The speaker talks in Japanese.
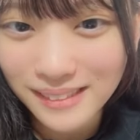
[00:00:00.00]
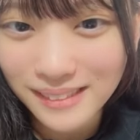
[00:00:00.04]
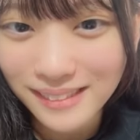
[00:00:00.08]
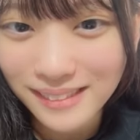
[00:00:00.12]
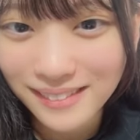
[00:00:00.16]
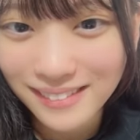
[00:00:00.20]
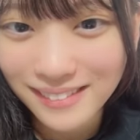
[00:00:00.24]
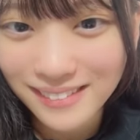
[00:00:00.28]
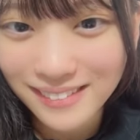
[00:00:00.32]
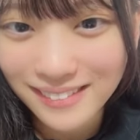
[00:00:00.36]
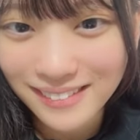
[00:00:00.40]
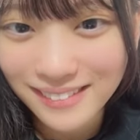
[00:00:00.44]

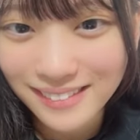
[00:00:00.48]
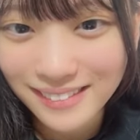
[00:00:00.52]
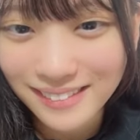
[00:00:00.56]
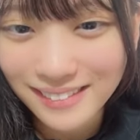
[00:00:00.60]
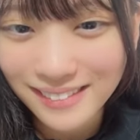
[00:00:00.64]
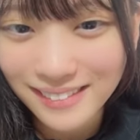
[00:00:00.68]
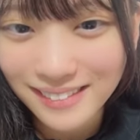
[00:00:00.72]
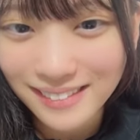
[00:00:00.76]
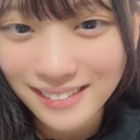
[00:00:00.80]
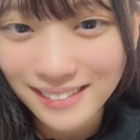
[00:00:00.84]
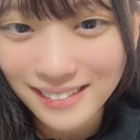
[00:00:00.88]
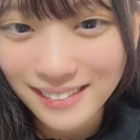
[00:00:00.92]
そ
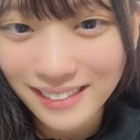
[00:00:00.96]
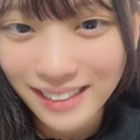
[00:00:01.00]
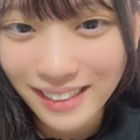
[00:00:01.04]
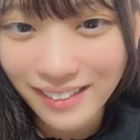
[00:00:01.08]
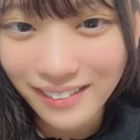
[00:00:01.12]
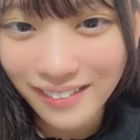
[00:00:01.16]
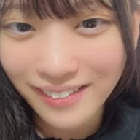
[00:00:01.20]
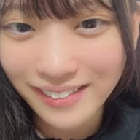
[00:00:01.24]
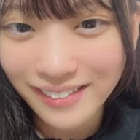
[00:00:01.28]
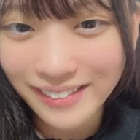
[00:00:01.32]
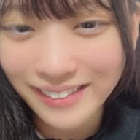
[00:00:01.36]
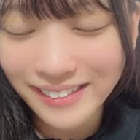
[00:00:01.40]
う
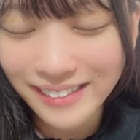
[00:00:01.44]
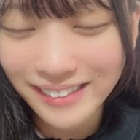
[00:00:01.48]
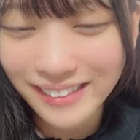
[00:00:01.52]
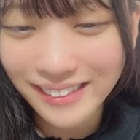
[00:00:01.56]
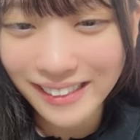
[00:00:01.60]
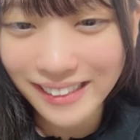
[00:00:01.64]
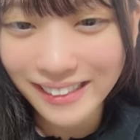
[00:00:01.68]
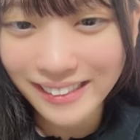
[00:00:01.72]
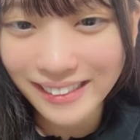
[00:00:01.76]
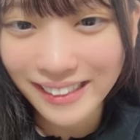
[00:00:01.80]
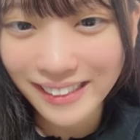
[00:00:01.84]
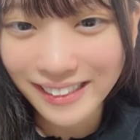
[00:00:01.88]
開会
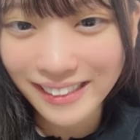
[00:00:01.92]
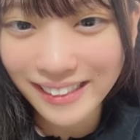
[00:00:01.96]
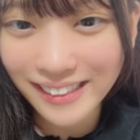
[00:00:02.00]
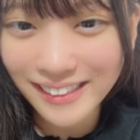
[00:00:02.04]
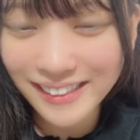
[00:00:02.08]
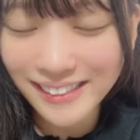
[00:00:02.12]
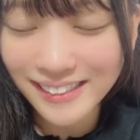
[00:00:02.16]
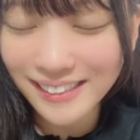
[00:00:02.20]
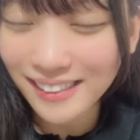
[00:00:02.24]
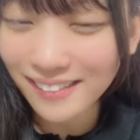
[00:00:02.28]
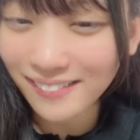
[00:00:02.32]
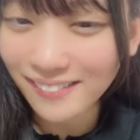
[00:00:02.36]
備えて新
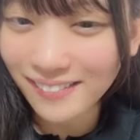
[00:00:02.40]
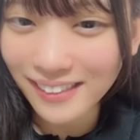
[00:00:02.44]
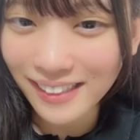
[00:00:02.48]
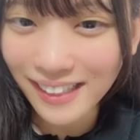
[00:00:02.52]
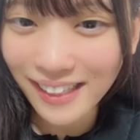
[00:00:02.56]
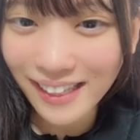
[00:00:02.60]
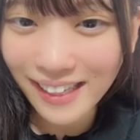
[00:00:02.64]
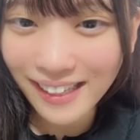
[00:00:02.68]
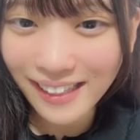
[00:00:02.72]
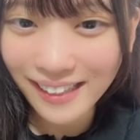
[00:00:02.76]
しいカメラ